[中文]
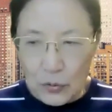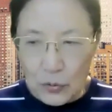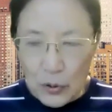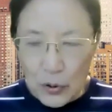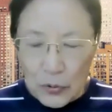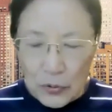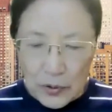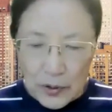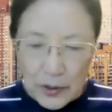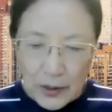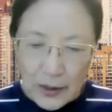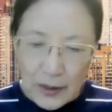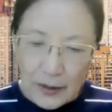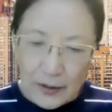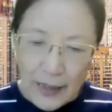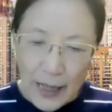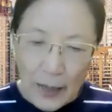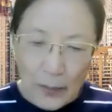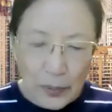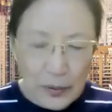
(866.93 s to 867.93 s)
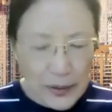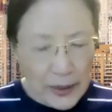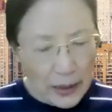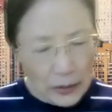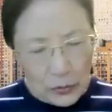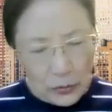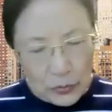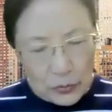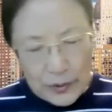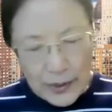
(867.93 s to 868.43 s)
对于一个他不
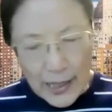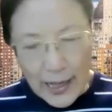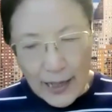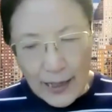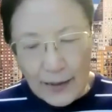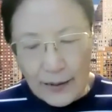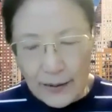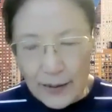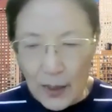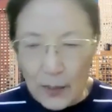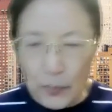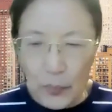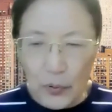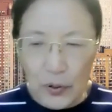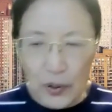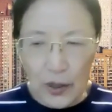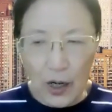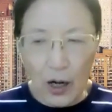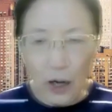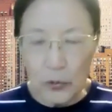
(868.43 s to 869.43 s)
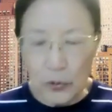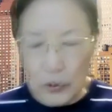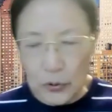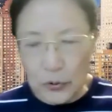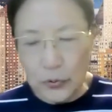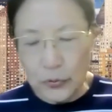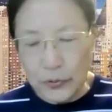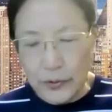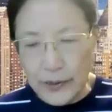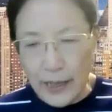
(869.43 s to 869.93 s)
想出家，他不会考虑
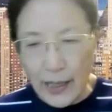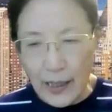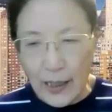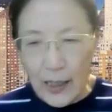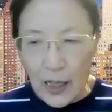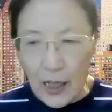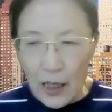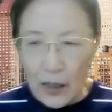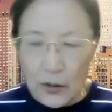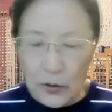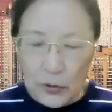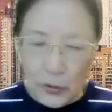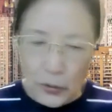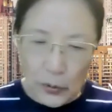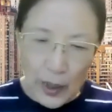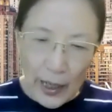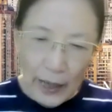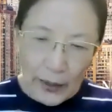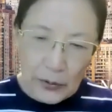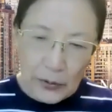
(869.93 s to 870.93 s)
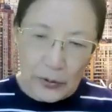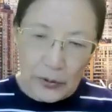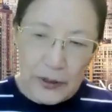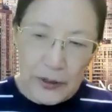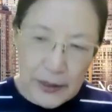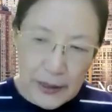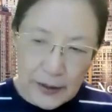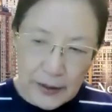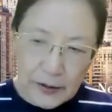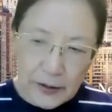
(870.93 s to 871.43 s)
出家，而且还有一
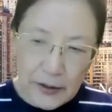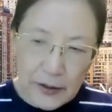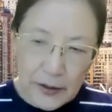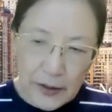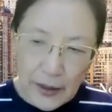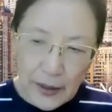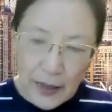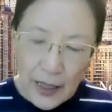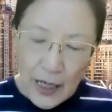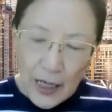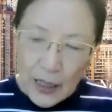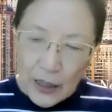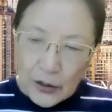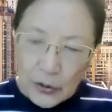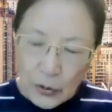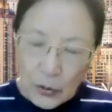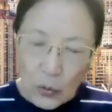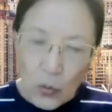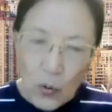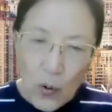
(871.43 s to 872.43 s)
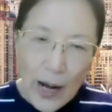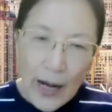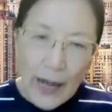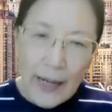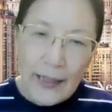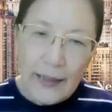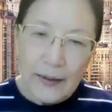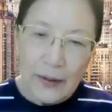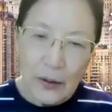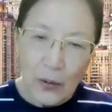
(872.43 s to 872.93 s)
些这些有挂
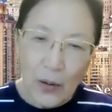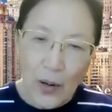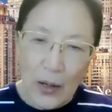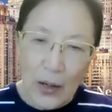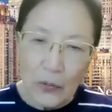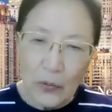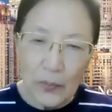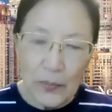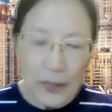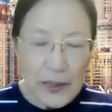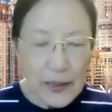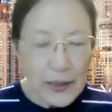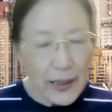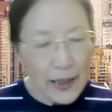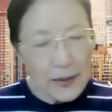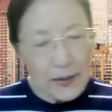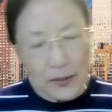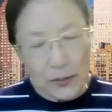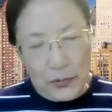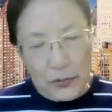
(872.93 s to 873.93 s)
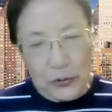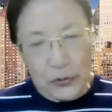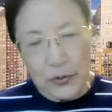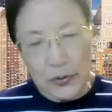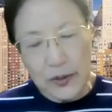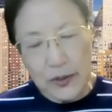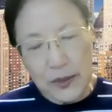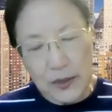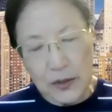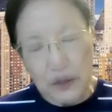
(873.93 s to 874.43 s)
碍的话，我们应该怎么去
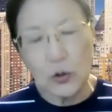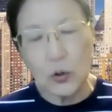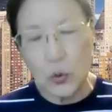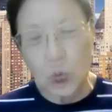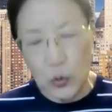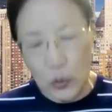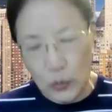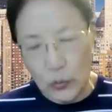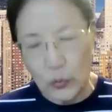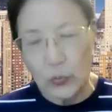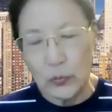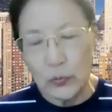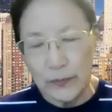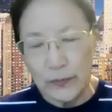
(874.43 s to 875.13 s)
自处？